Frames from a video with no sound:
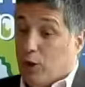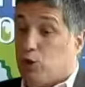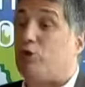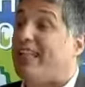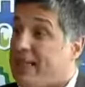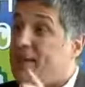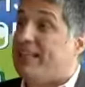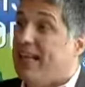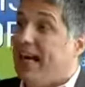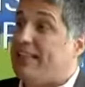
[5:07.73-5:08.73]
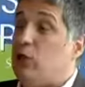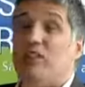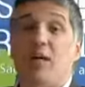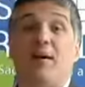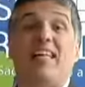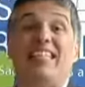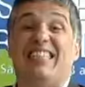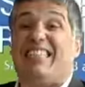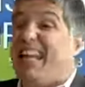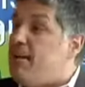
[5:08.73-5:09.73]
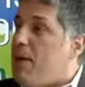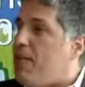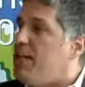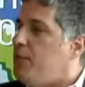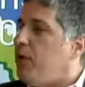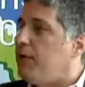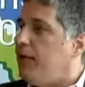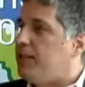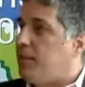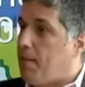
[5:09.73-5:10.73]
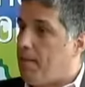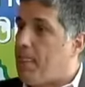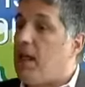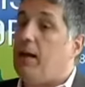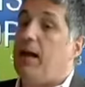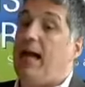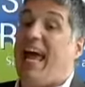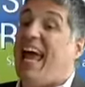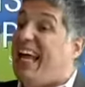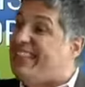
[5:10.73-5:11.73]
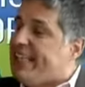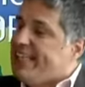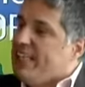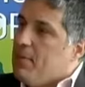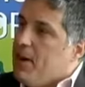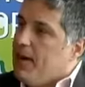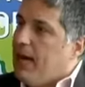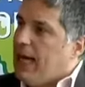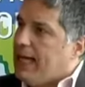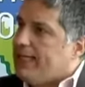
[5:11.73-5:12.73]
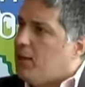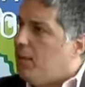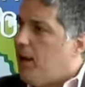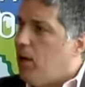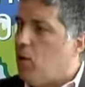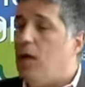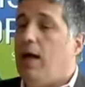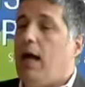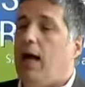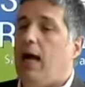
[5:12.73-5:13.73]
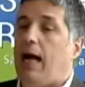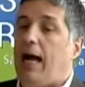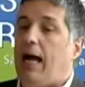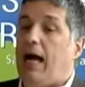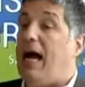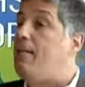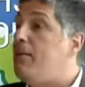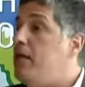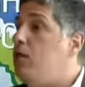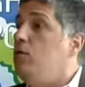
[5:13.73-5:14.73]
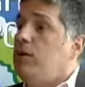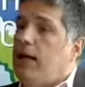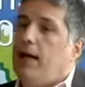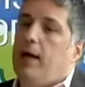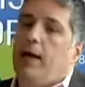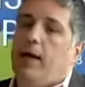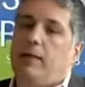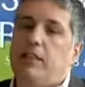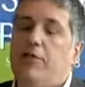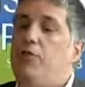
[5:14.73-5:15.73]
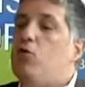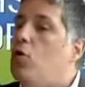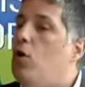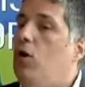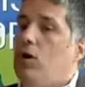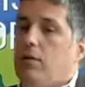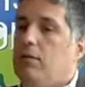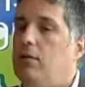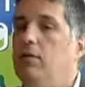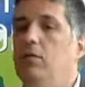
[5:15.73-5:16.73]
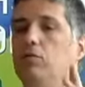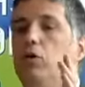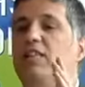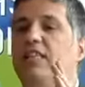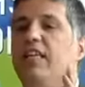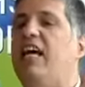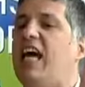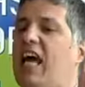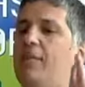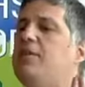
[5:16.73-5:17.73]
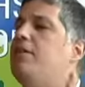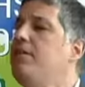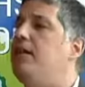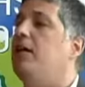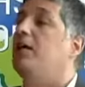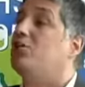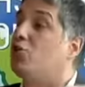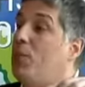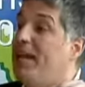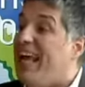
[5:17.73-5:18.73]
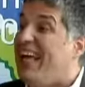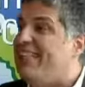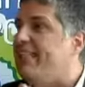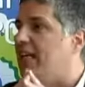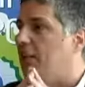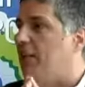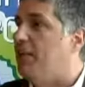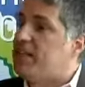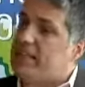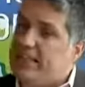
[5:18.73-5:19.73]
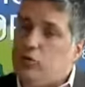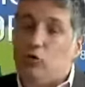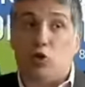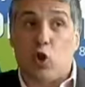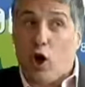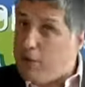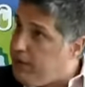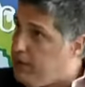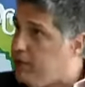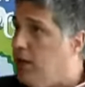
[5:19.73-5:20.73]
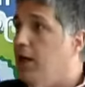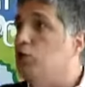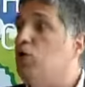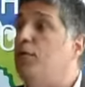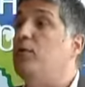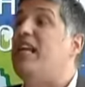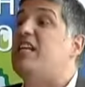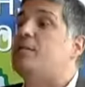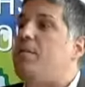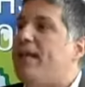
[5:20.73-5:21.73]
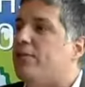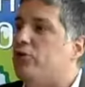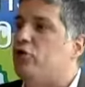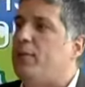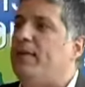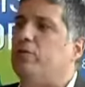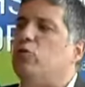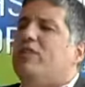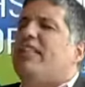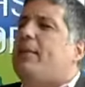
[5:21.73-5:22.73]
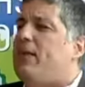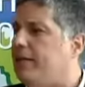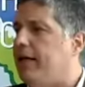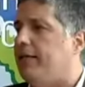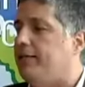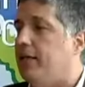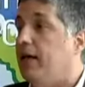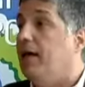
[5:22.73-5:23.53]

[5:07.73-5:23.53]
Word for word: Sustentabilidade é um tema extremamente importante. É, esta semana, aqui em São Paulo, a, a Abril é, divulgou um dossiê MTV sobre esse tema, pesquisando jovens sobre o que eles pensam sobre sustentabilidade.